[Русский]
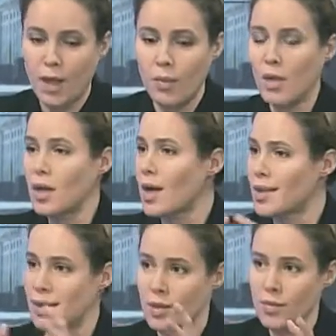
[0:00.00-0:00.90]
Были
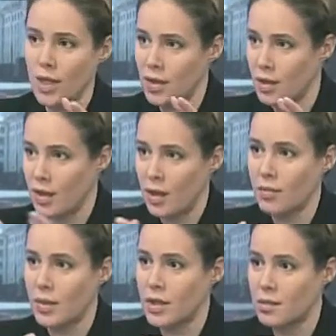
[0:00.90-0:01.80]
разные мнения, как
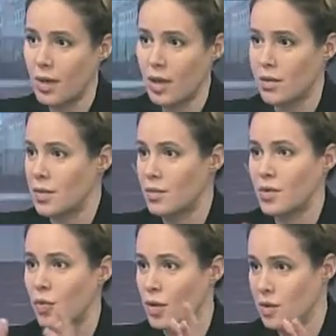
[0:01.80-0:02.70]
максимально там
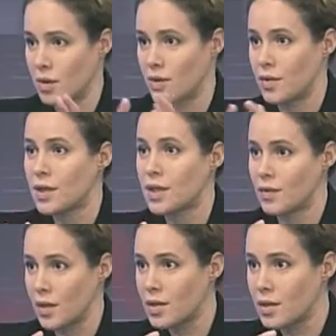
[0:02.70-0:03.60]
использовать
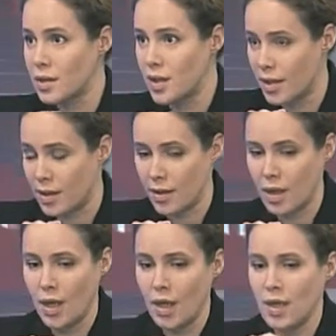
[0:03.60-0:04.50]
эффективно эти деньги.
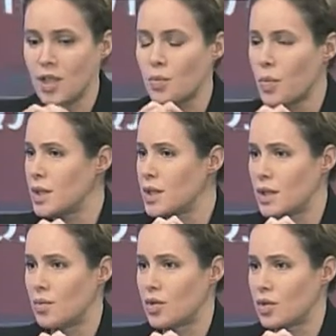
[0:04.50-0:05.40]
Наша позиция,
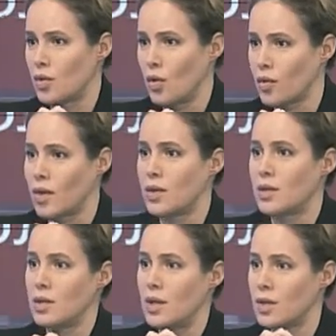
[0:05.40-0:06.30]
безусловно,
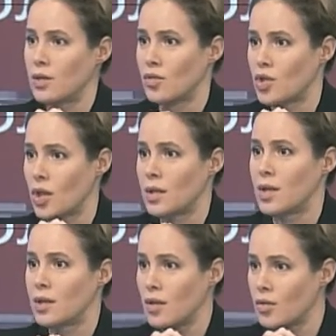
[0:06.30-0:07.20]
эти деньги нужно
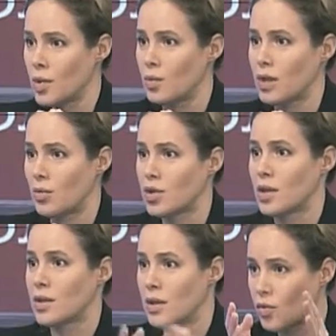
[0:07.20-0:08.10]
отдать людям, потому что
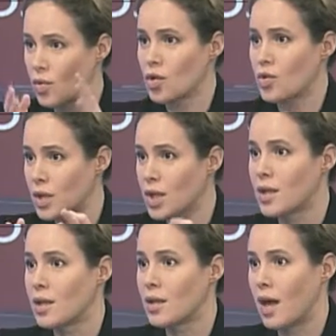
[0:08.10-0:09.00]
это то, что не
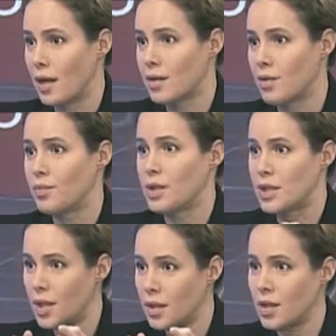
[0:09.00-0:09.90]
додали там,
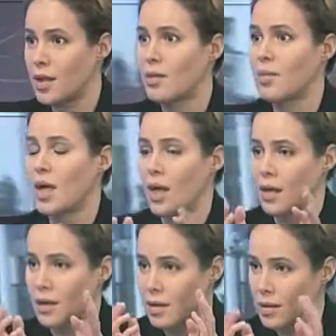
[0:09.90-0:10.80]
пенсионерам,
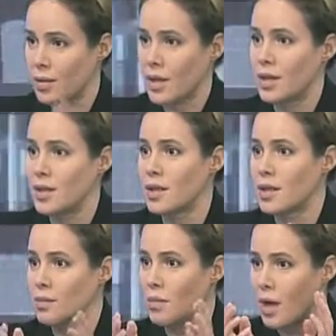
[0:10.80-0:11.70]
э,
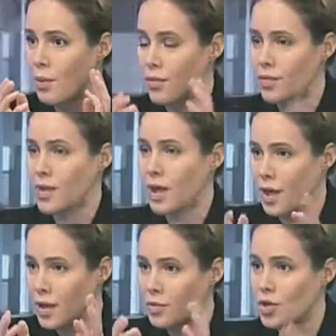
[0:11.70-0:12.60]
многодетным мамам,
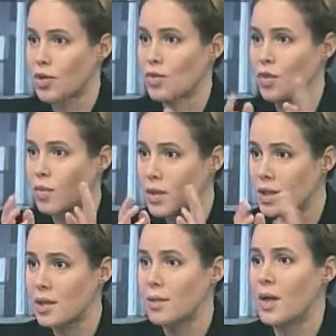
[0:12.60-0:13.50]
ветеранам,
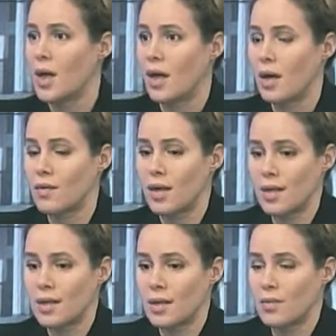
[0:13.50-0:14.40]
чернобыльцам,
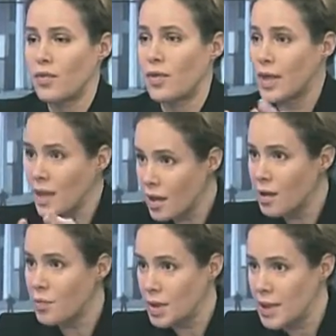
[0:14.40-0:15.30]
афганцам,
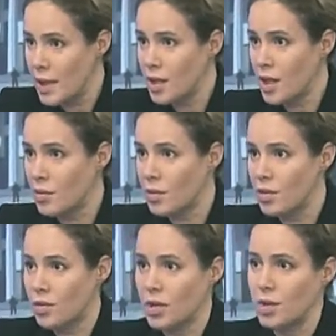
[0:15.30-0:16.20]
военным пенсионерам,
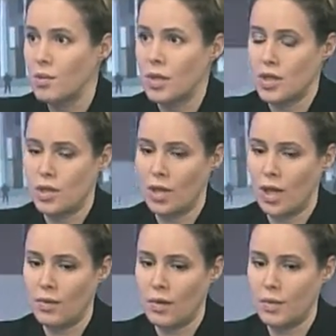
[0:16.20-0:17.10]
которые не
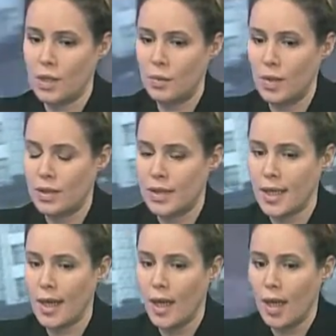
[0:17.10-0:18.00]
пересчитали вообще
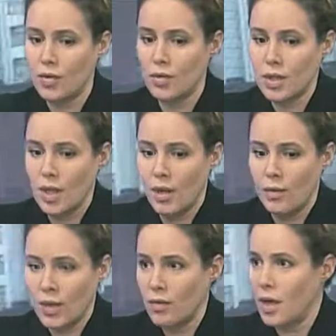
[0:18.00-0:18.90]
пенсии. То есть
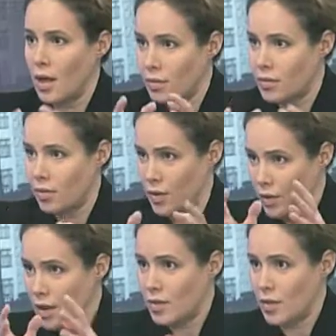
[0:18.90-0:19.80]
мы говорили, ну,
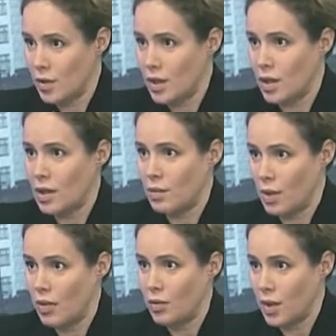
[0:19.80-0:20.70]
давайте все-таки их
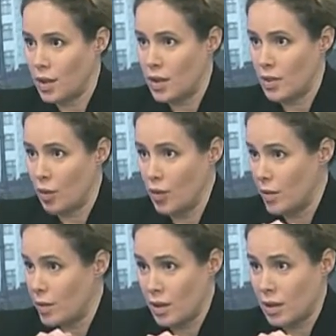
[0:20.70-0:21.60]
отправим, отдадим
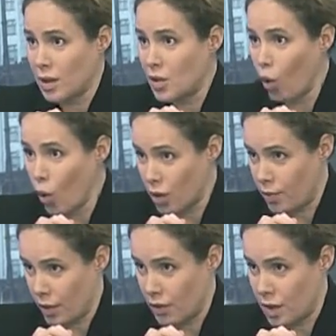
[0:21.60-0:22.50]
людям, это долг
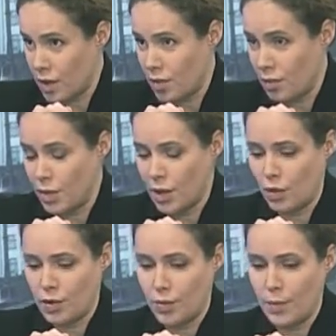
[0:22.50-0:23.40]
правительства перед
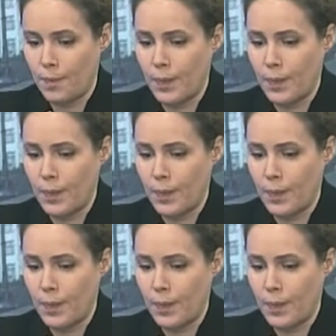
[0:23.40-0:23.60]
людьми.